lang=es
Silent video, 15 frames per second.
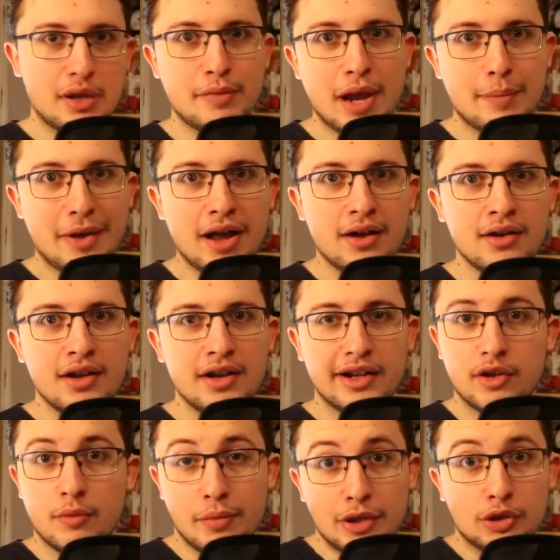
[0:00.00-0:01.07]
de Piapa,
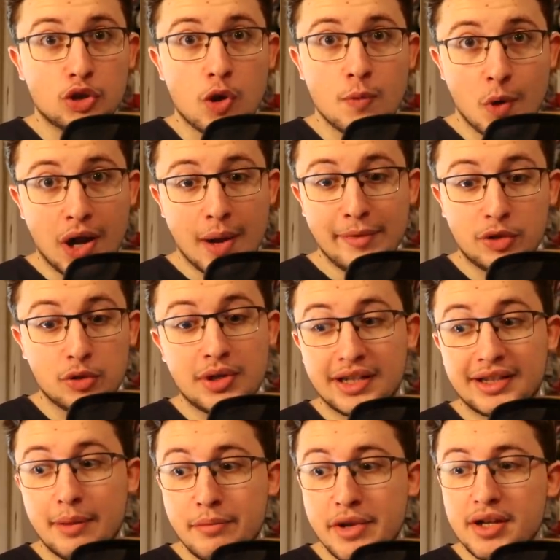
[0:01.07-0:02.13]
y de un piloto como Hamilton
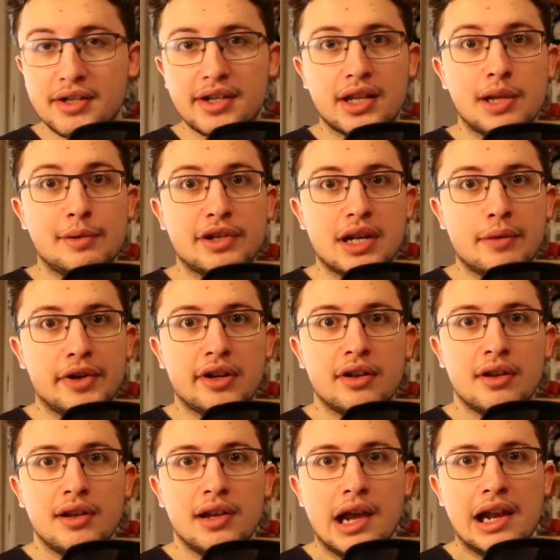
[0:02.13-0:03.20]
que también se debe
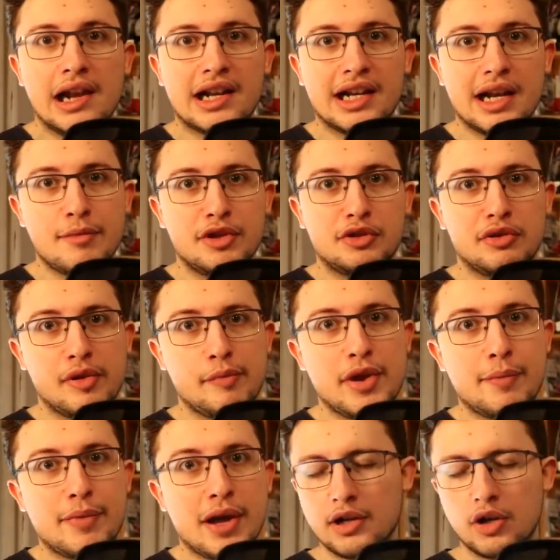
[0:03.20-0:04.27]
saber el reglamento de
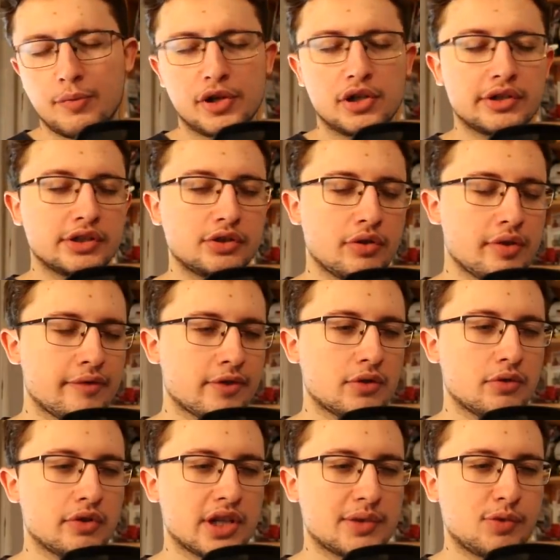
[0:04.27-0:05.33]
Piapa. Y lo peor de todo
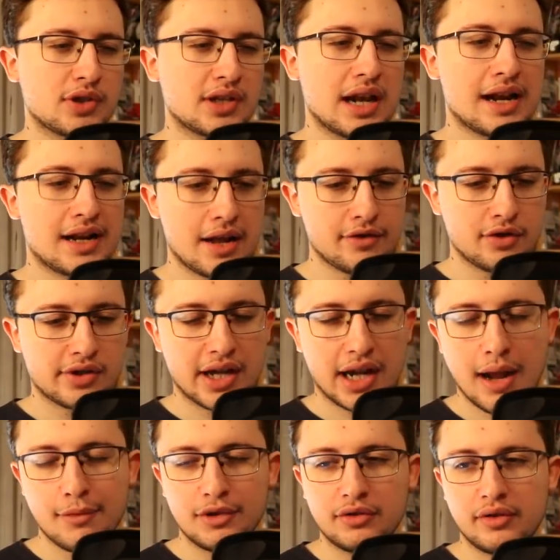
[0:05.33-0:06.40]
fueron después las radios de
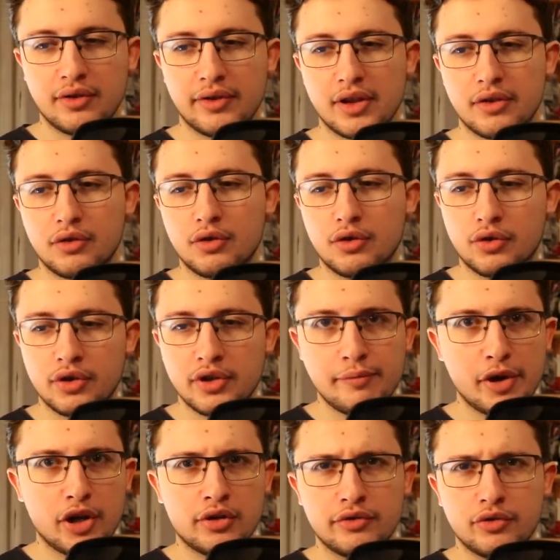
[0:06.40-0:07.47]
Hamilton diciendo,
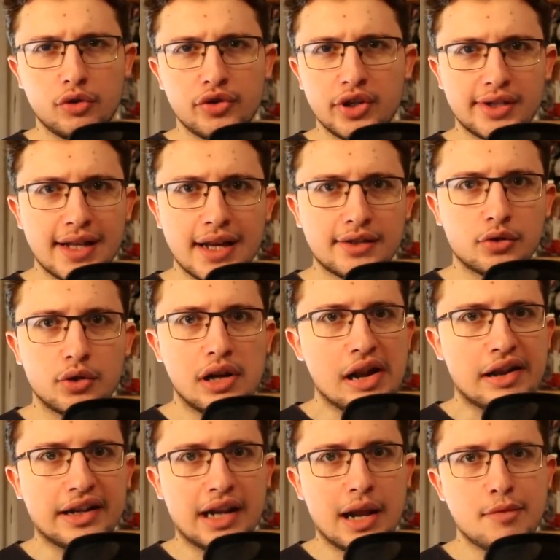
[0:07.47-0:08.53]
¿dónde está esto en
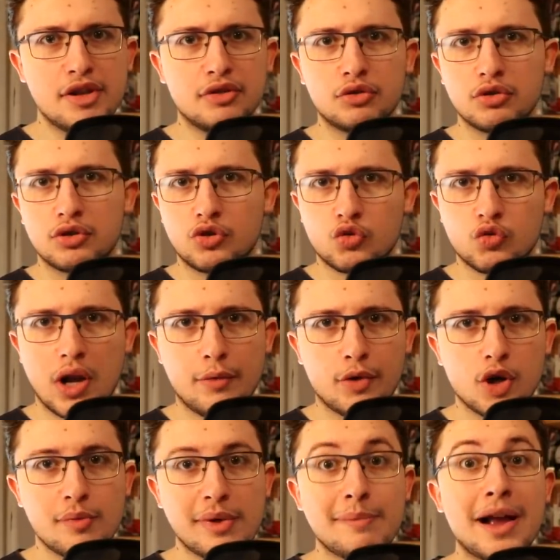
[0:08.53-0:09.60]
el reglamento? Esto es una
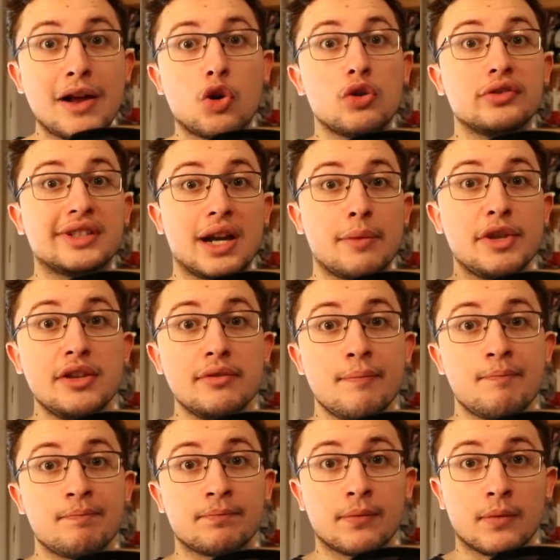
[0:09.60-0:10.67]
broma, van contra
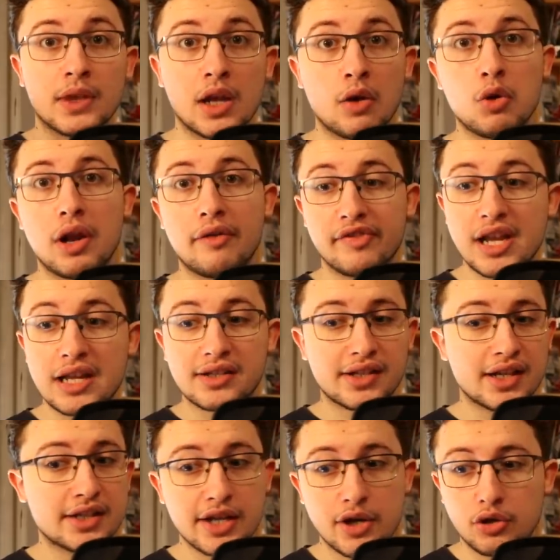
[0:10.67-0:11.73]
mí. Dijo, la FIA es
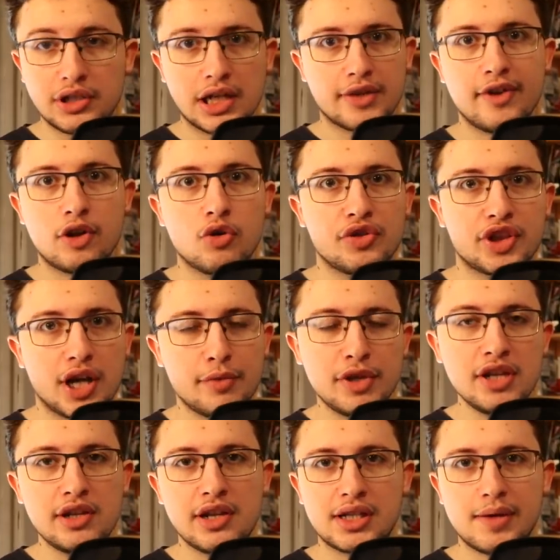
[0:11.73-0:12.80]
que se nota que va contra
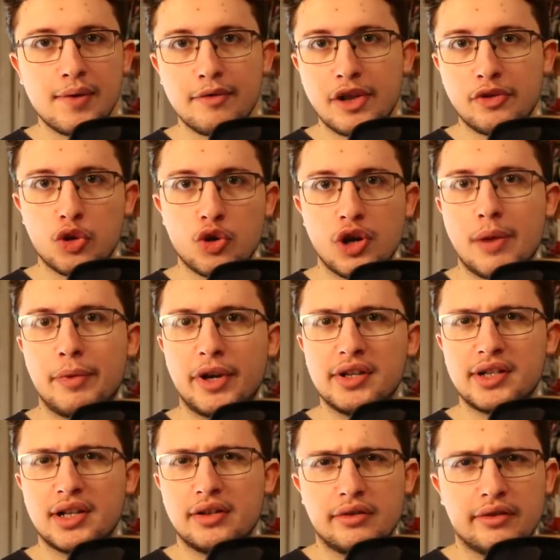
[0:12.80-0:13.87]
mí y estaba hablando con la
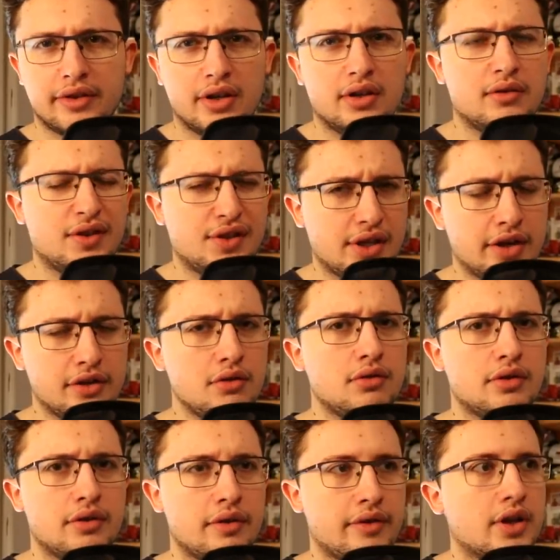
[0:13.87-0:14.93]
prensa y le dicen, ¿en serio?
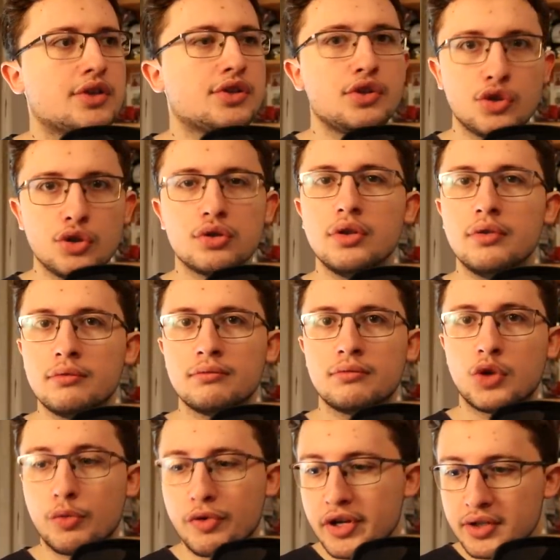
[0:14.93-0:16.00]
Y dice, sí, sí, sí,
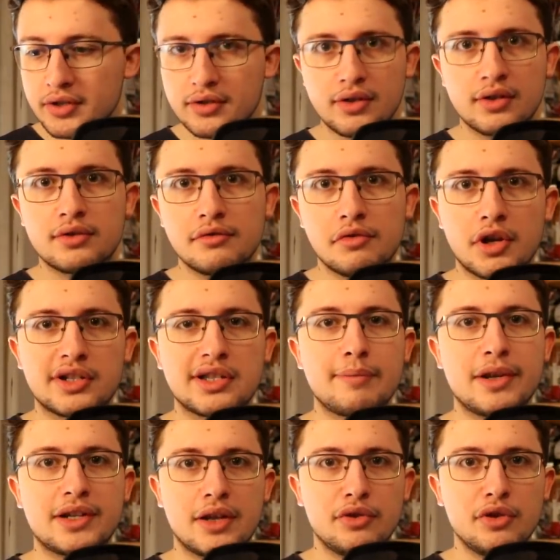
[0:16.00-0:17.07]
¿no ves lo que está
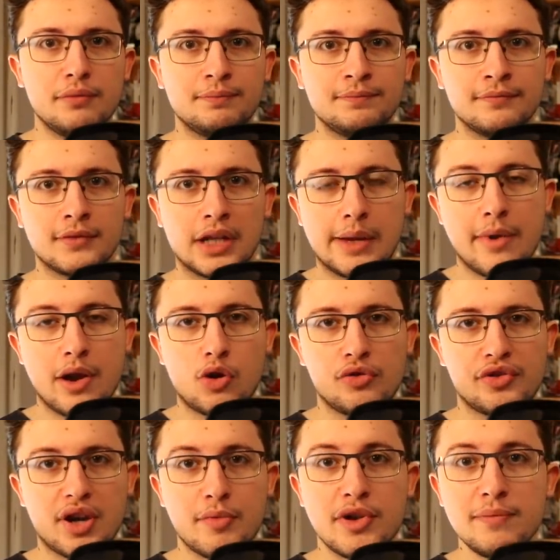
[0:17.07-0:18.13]
pasando? Que van
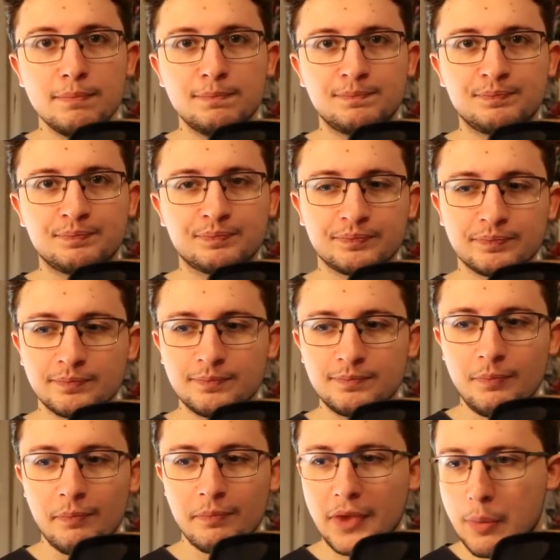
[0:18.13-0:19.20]
contra mí.
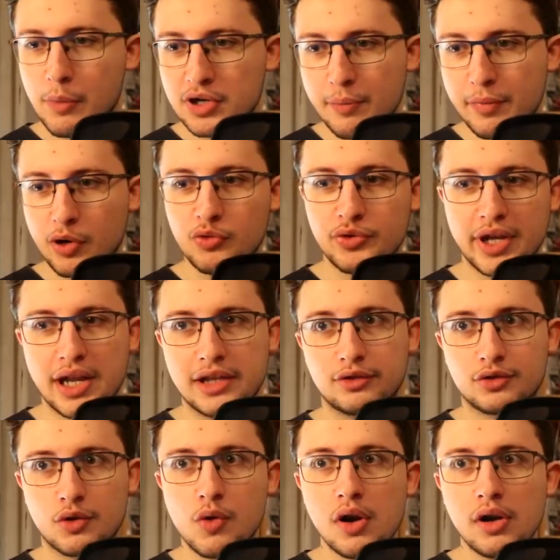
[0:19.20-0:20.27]
Después le preguntan a
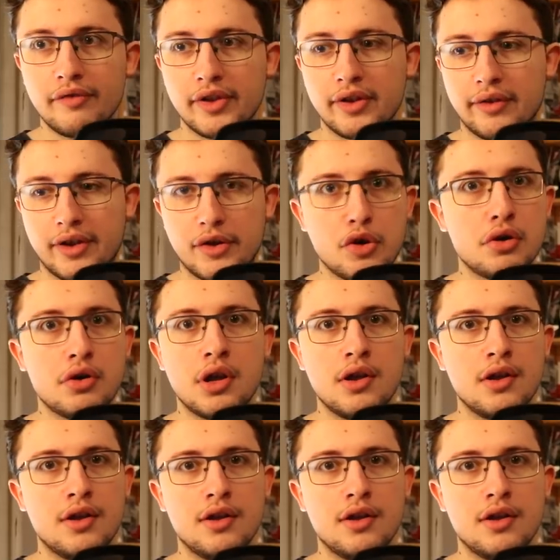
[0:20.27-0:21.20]
Toto Wolf y dice, no,